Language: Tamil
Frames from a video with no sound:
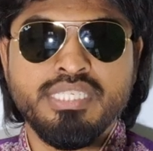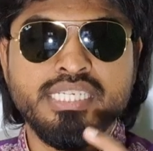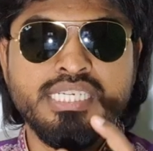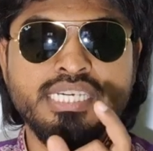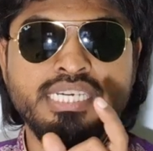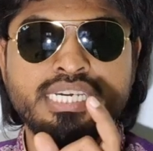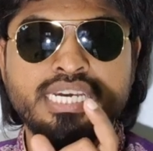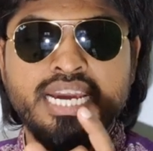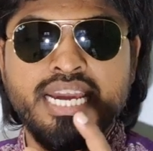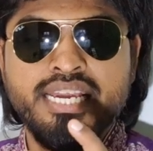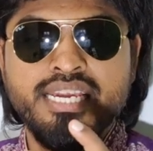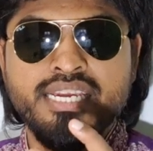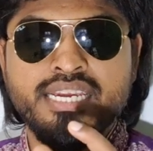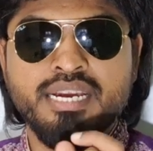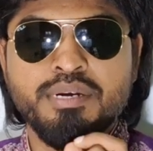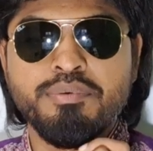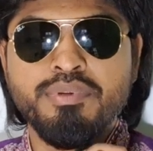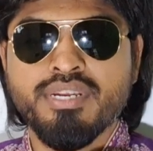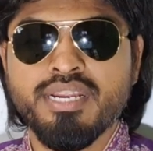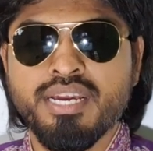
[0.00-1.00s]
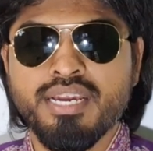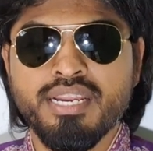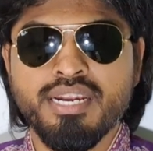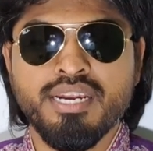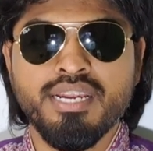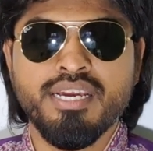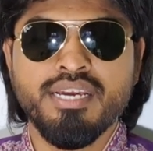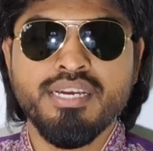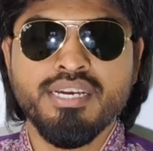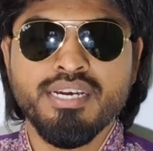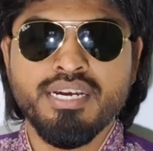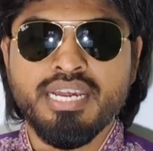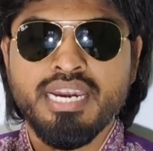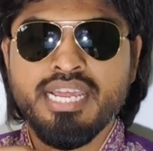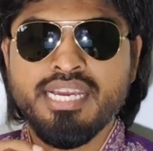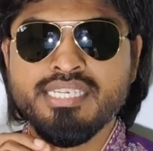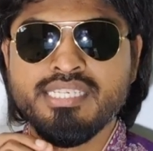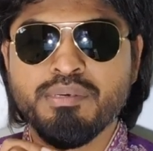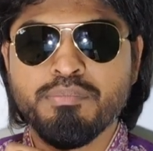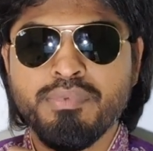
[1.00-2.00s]
ஜிஐ அப்படின்னா என்ன
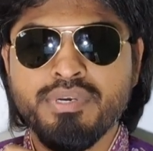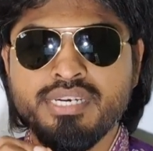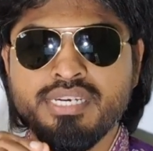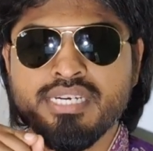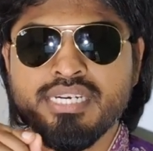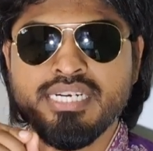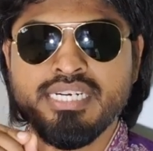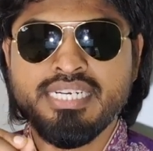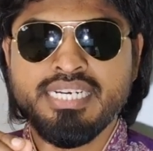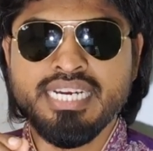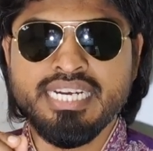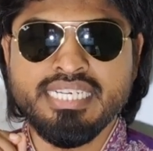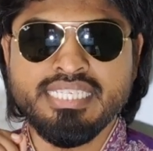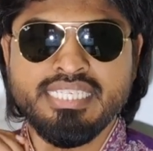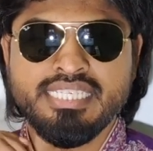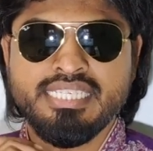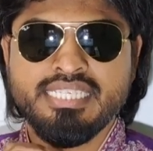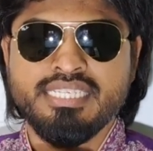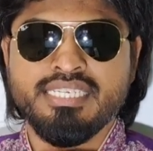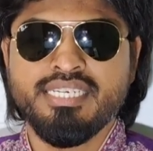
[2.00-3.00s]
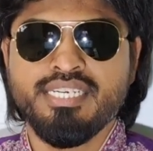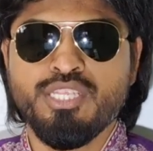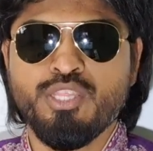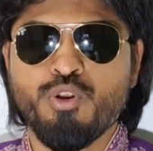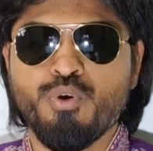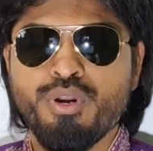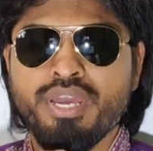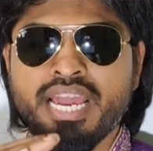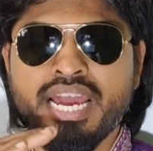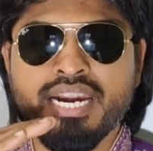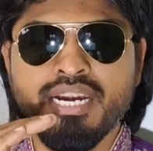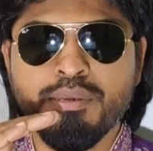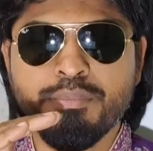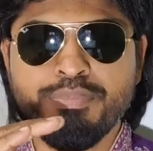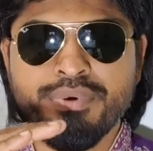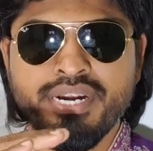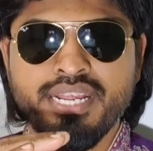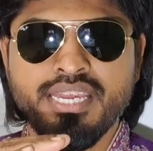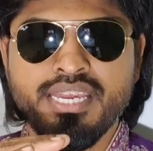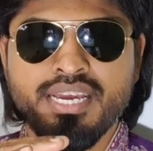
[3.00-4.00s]
கிளைசமிக் இன்டெக்ஸ் இதனுடைய
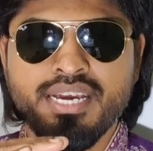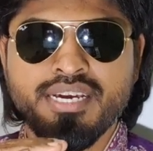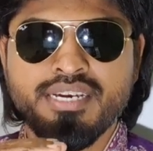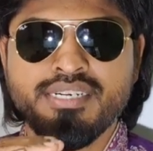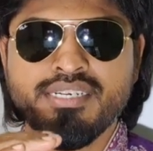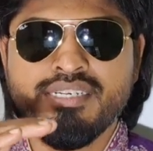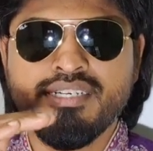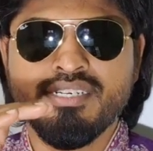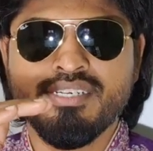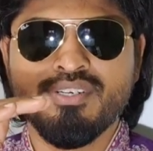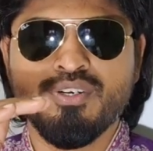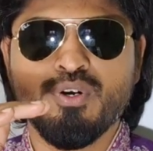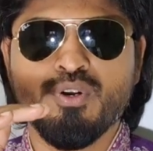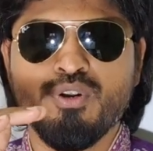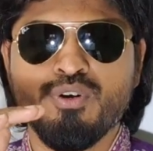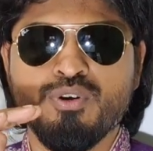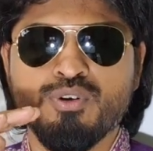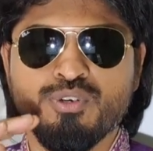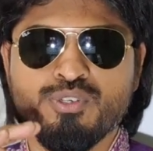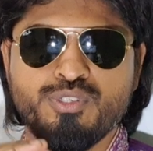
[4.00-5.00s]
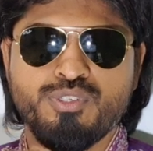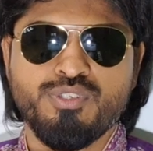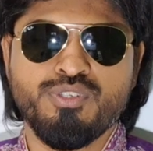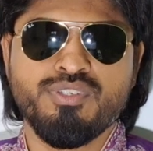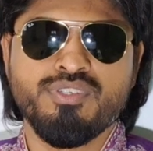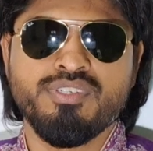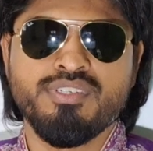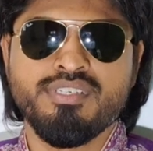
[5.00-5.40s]
அடிப்படை யாரு குளுக்கோஸ்